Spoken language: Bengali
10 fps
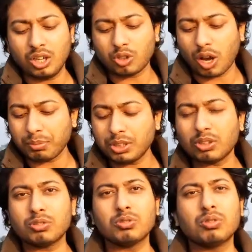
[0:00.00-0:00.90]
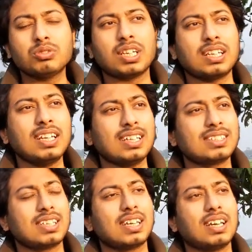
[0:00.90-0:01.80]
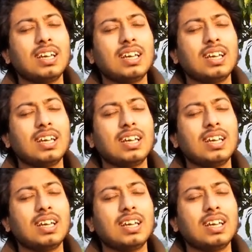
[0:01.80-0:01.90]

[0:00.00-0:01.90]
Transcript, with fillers: তো আমি যতটুকু জানি আজকে